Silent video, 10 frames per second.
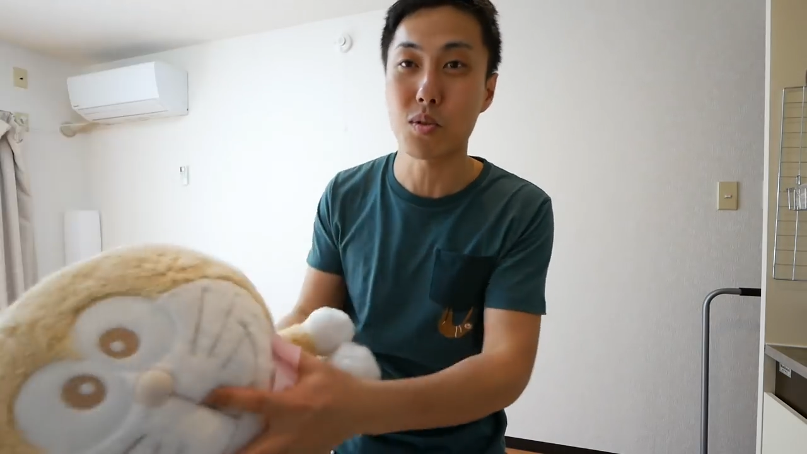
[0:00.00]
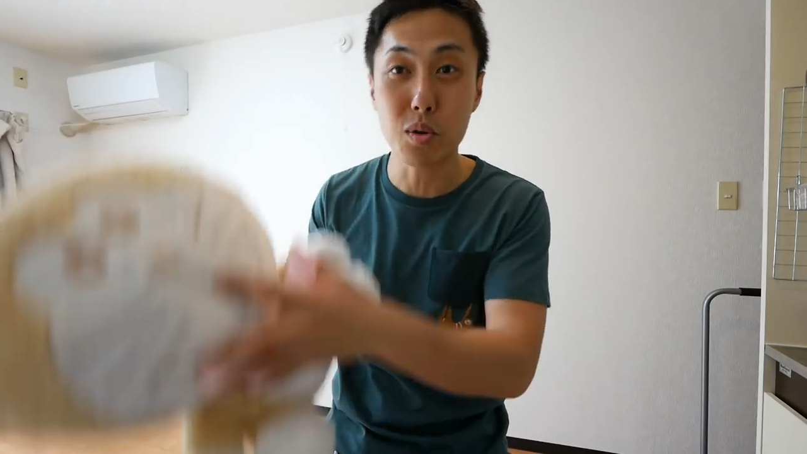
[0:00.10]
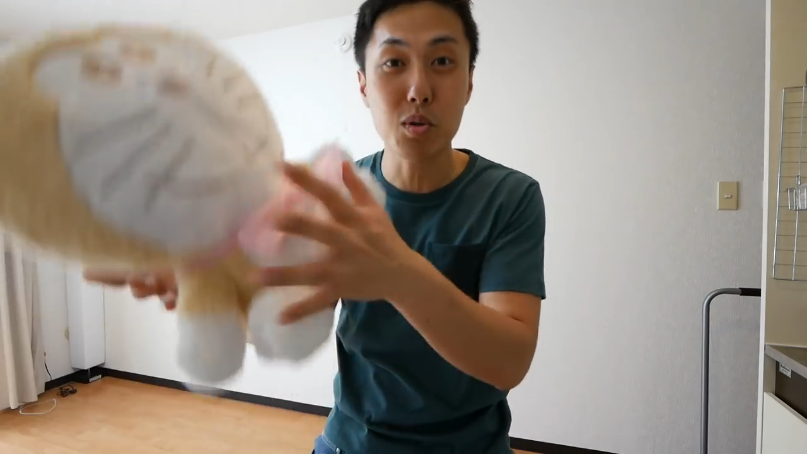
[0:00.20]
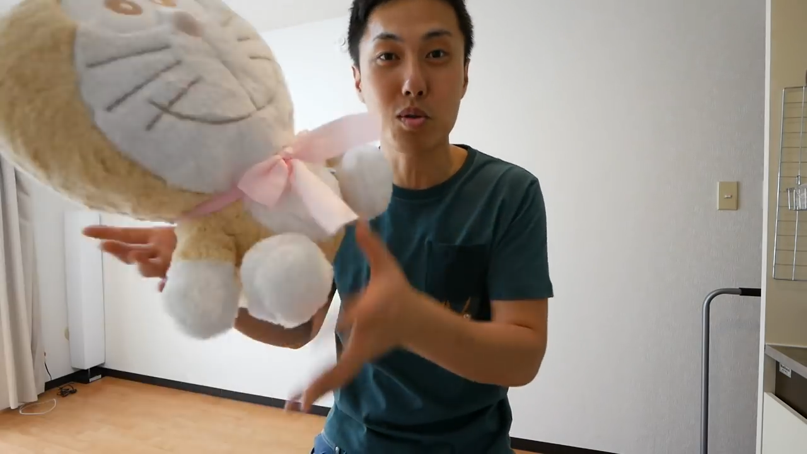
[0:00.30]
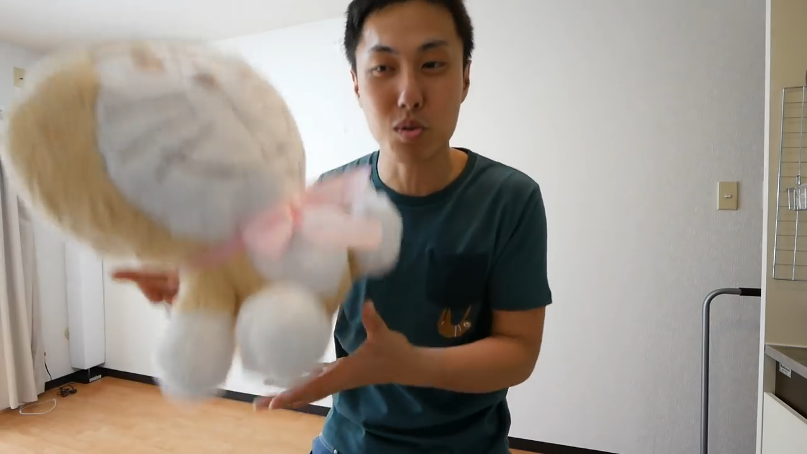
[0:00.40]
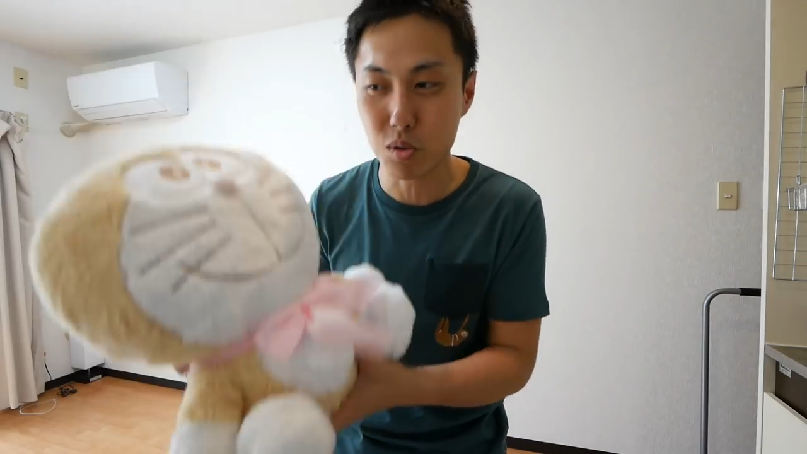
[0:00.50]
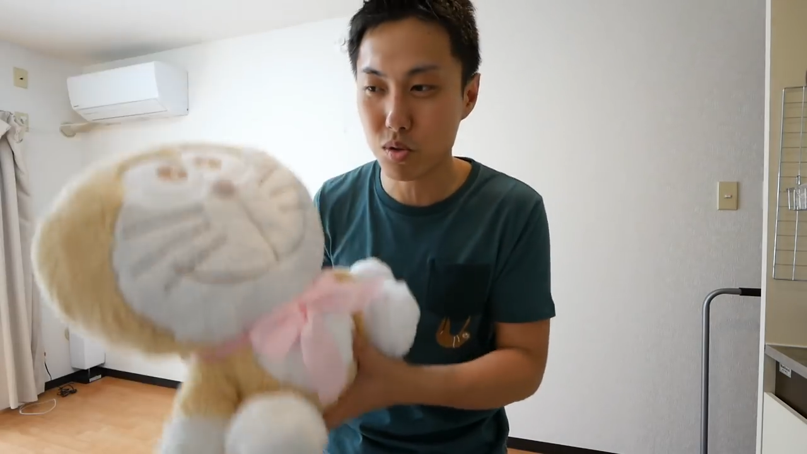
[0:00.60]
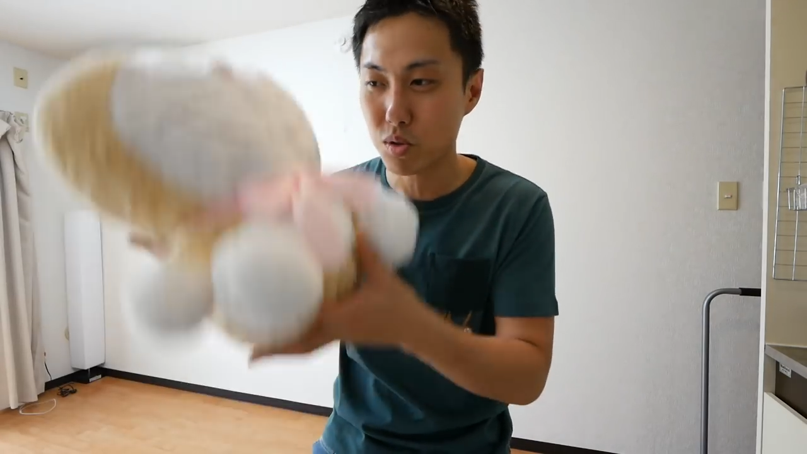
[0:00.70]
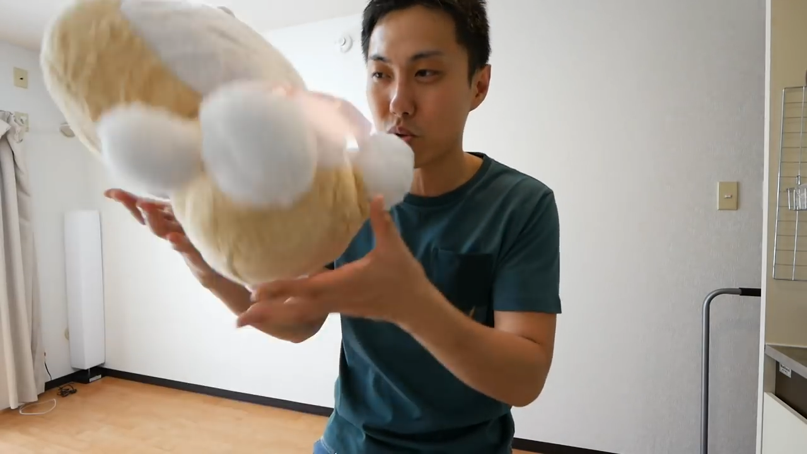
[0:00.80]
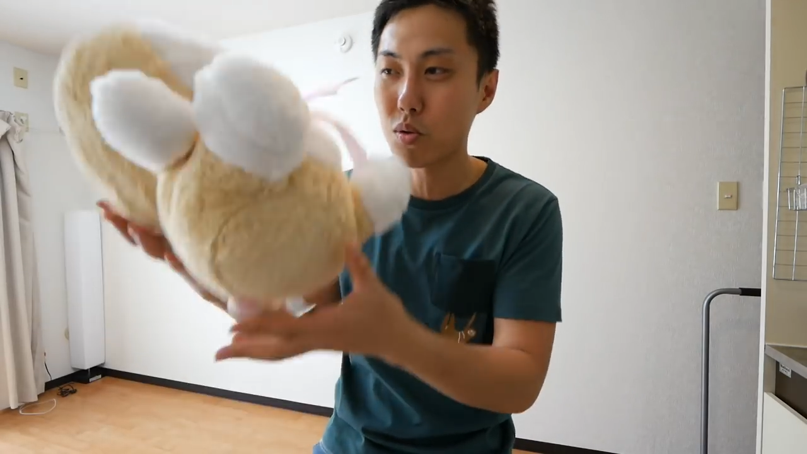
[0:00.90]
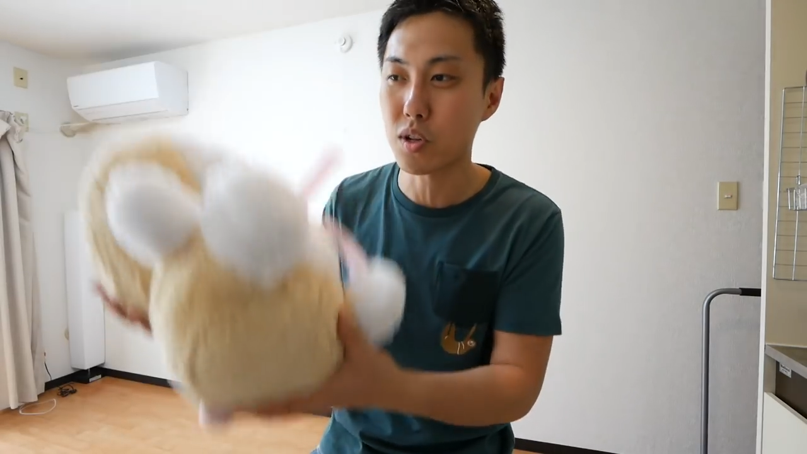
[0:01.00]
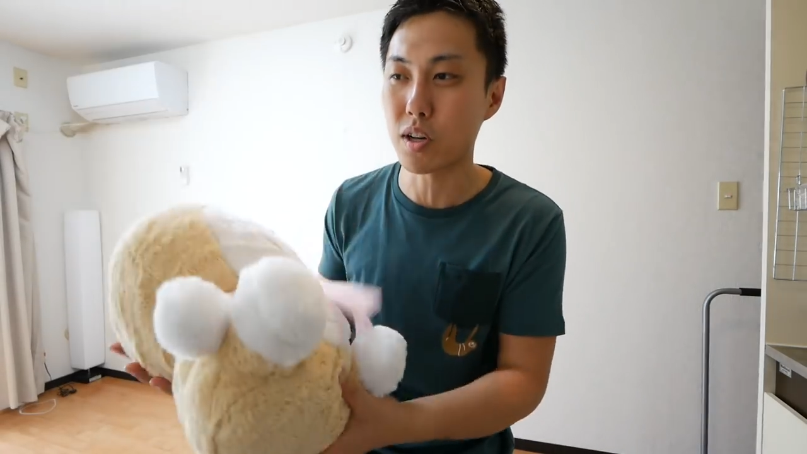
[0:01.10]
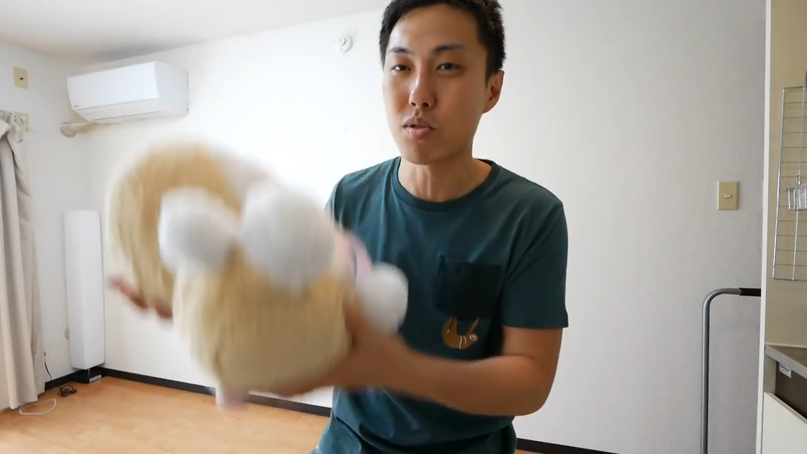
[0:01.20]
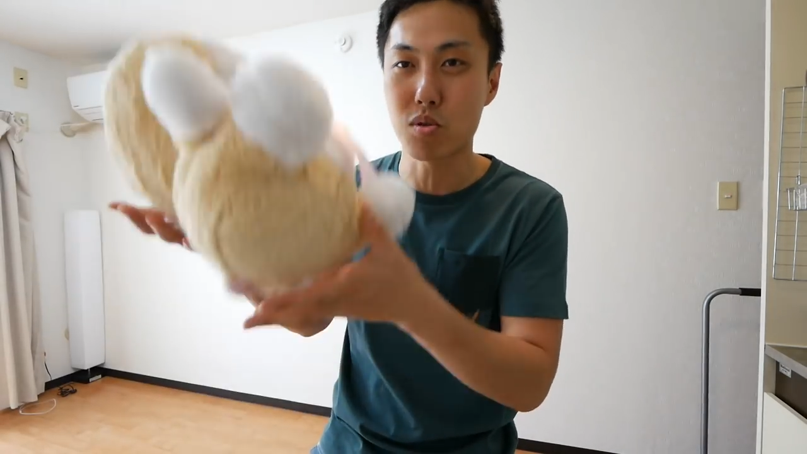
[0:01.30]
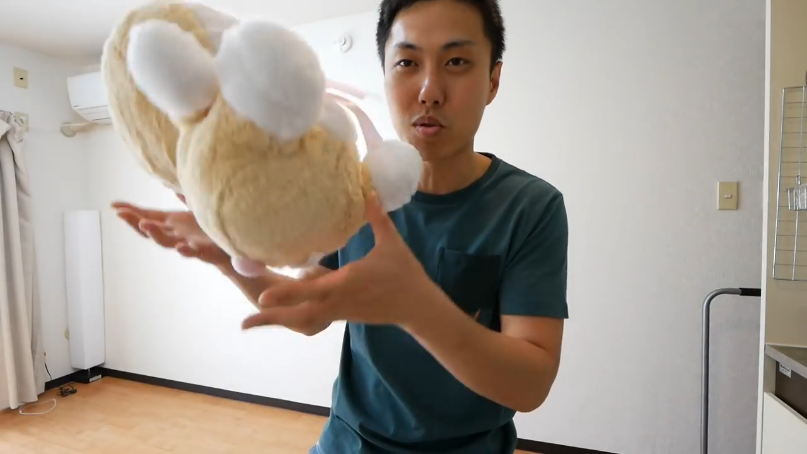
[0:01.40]
これすごいすごい
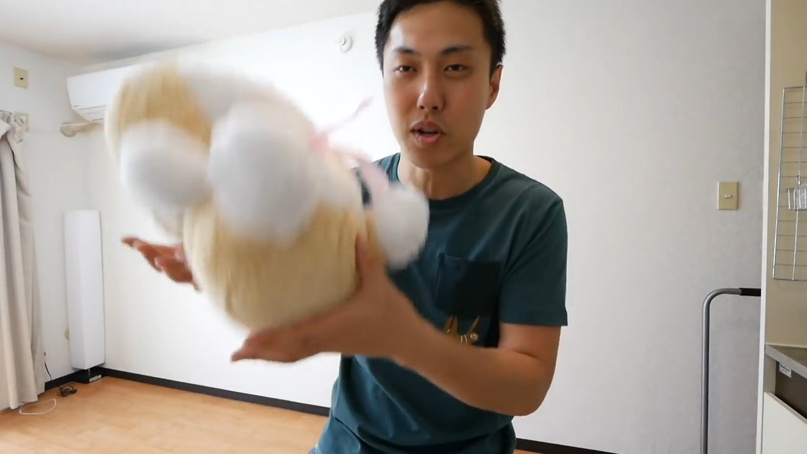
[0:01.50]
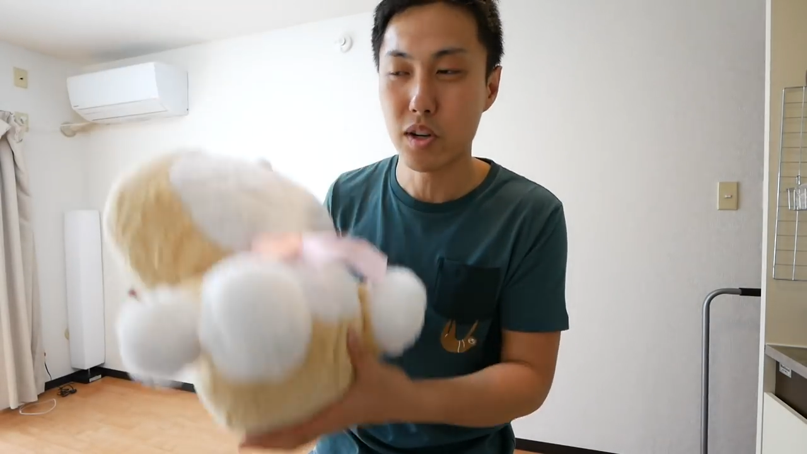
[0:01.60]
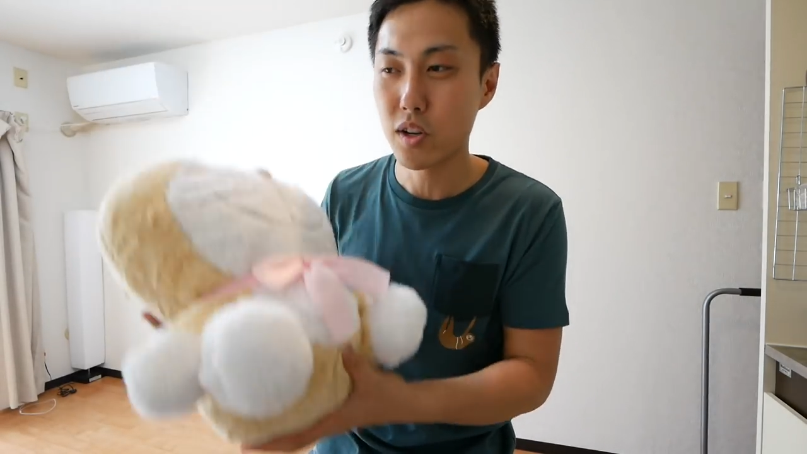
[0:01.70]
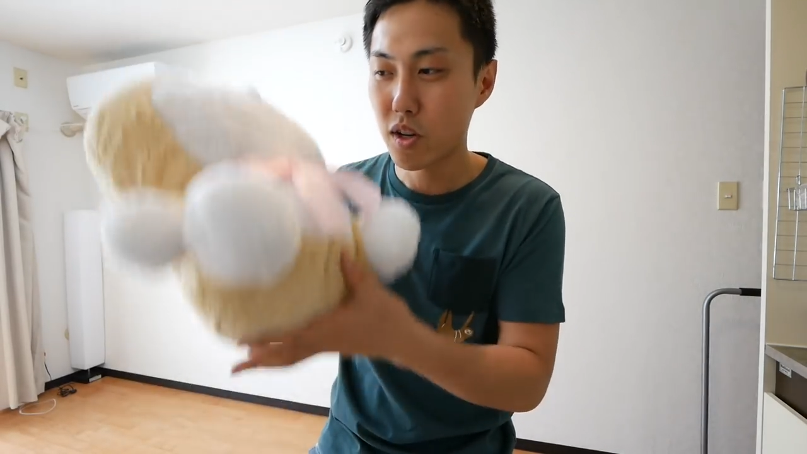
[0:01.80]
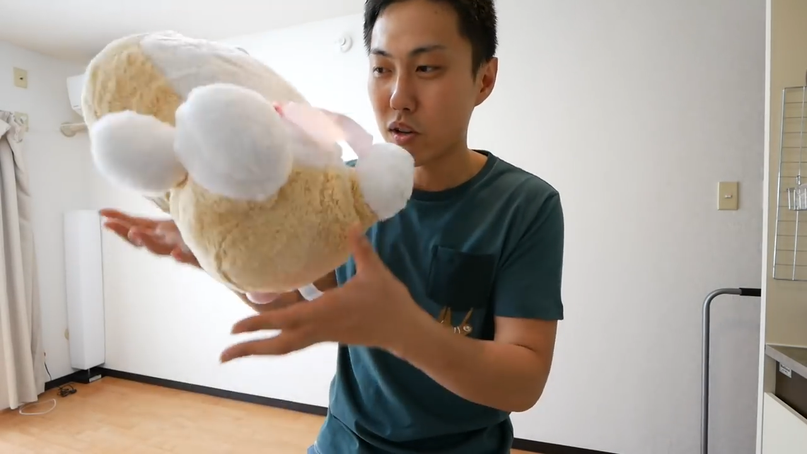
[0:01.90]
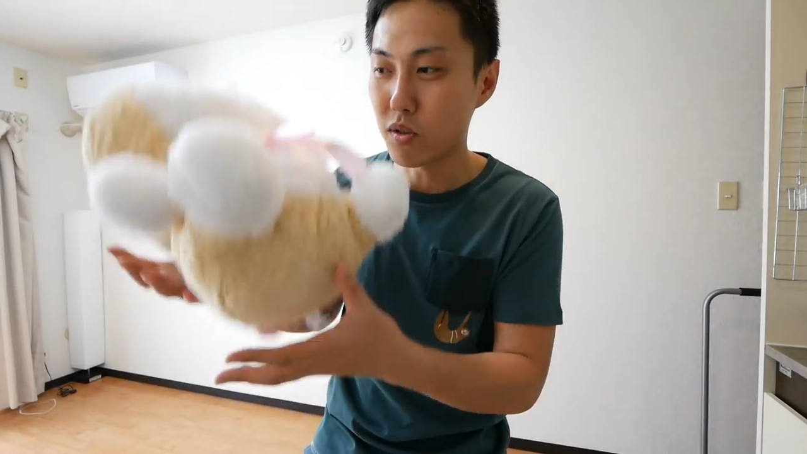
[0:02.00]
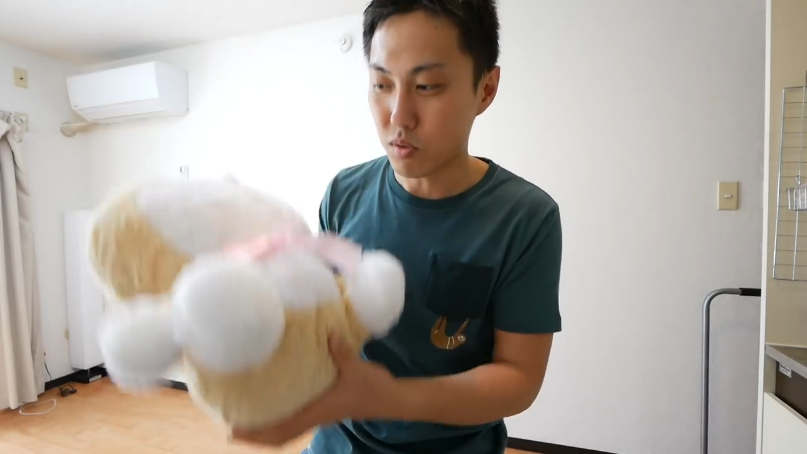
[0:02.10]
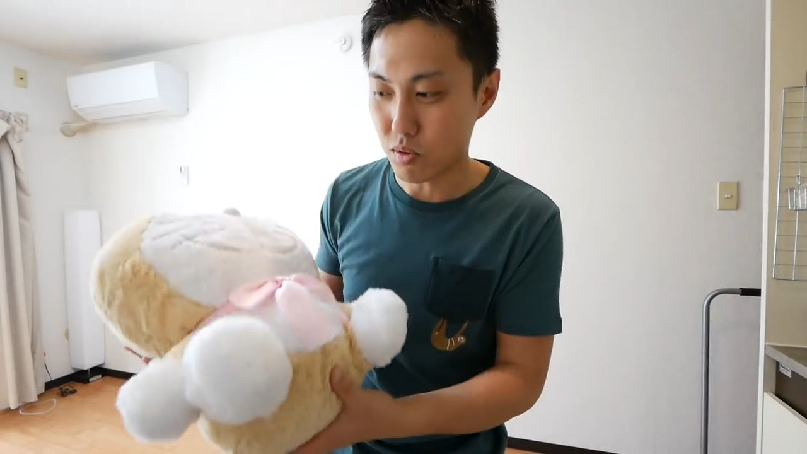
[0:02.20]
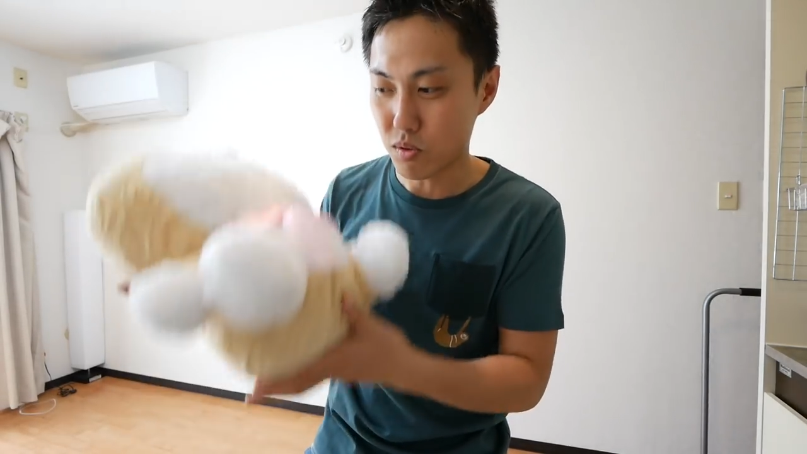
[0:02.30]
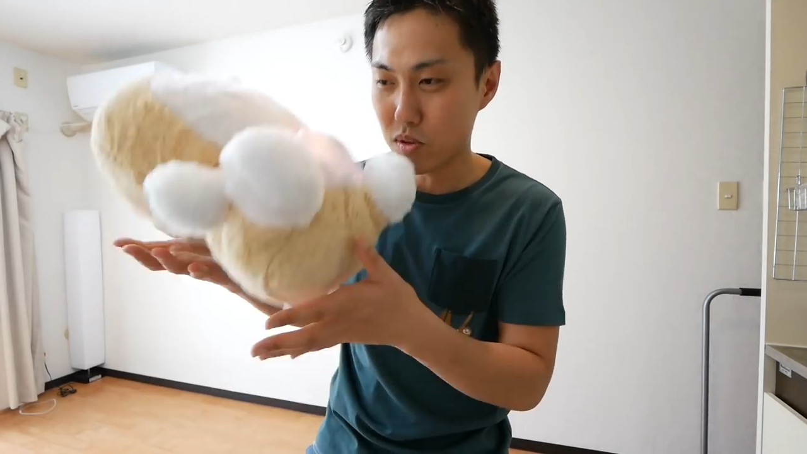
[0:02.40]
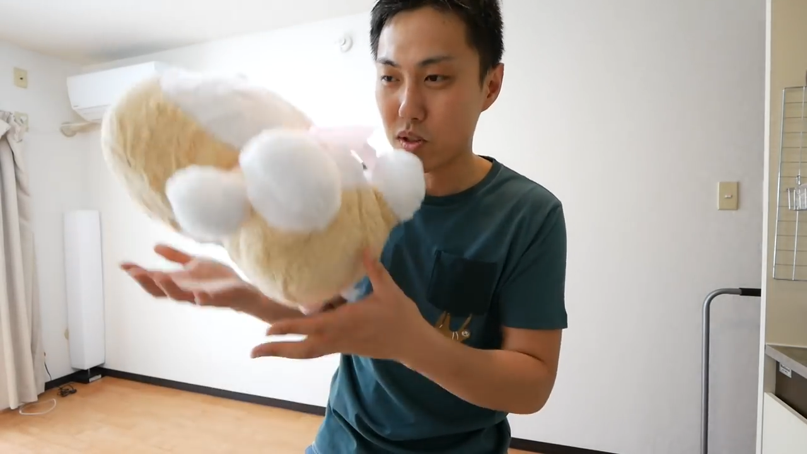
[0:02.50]
軽いんですよ、これ。うん、